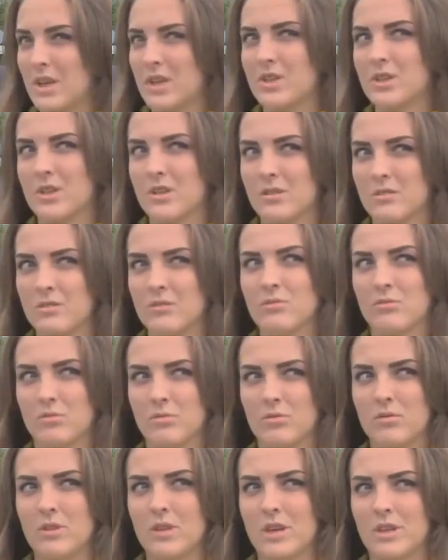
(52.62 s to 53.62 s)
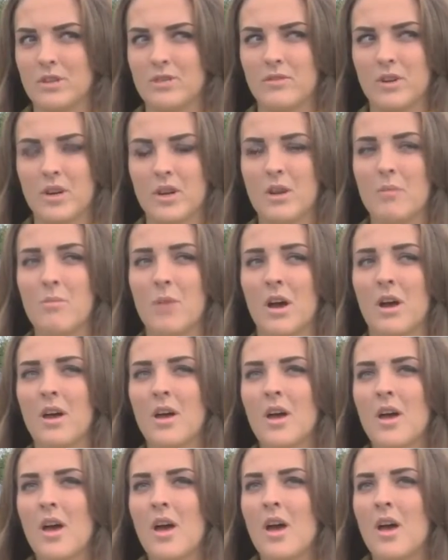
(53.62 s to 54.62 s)
наших, ну, нашего Крыма
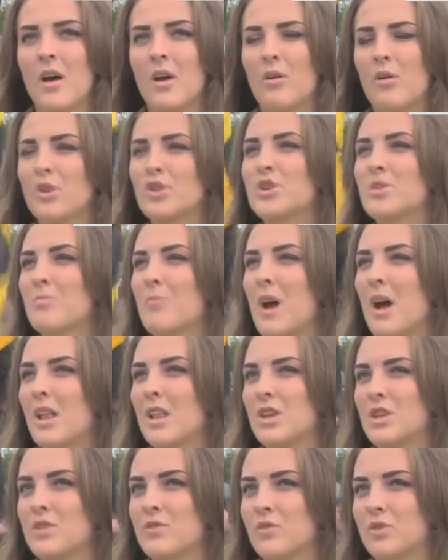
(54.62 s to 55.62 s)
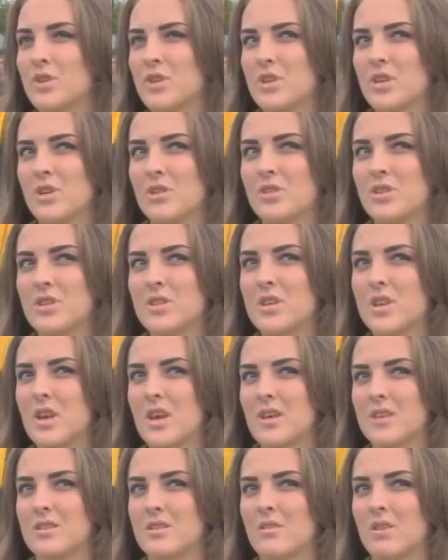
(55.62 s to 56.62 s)
очень мало чего-то делают
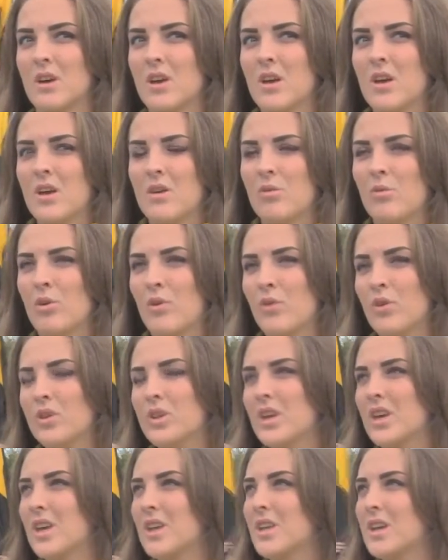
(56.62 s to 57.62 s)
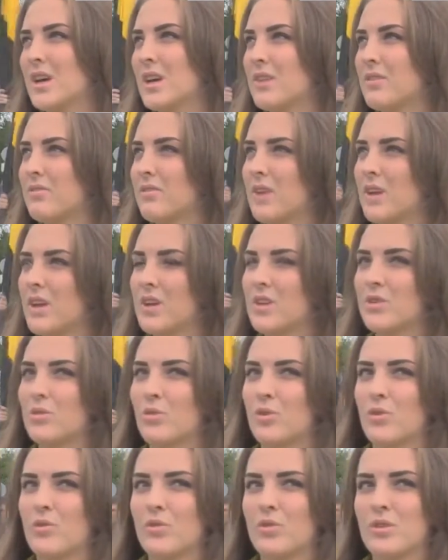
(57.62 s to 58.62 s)
интересного. У кого-то какие-то конфликты,
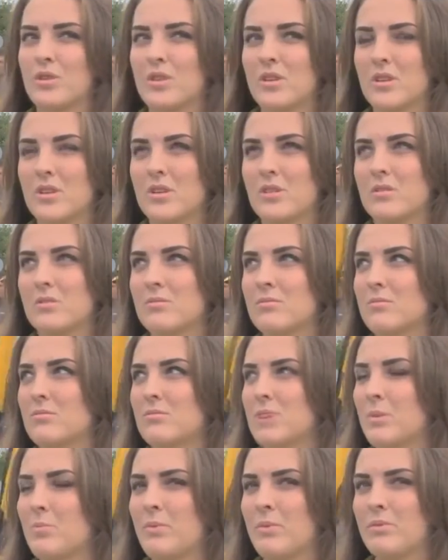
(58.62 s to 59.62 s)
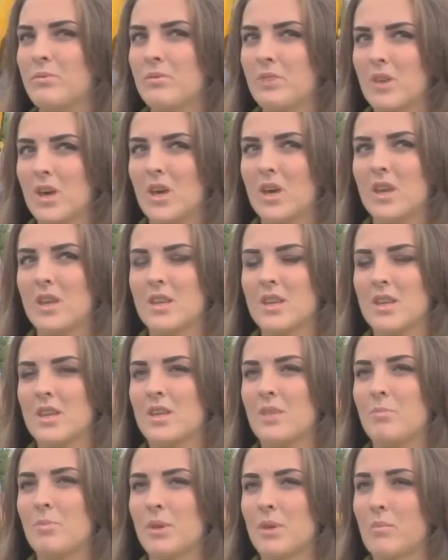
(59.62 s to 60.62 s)
у кого-то э, не, ну, какие-то
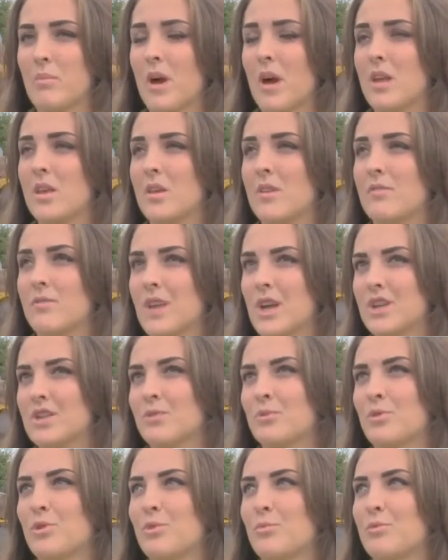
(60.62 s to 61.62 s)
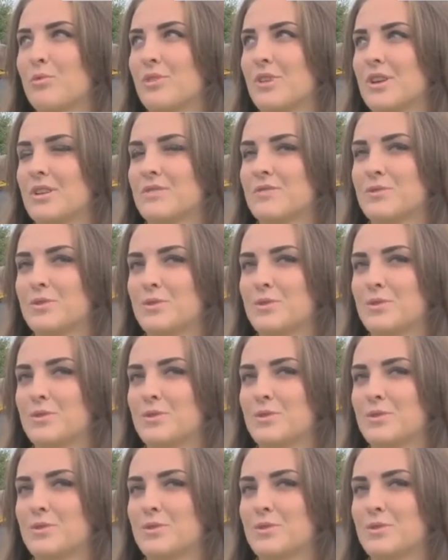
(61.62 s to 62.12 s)
недопонимания. В нашем клубе у нас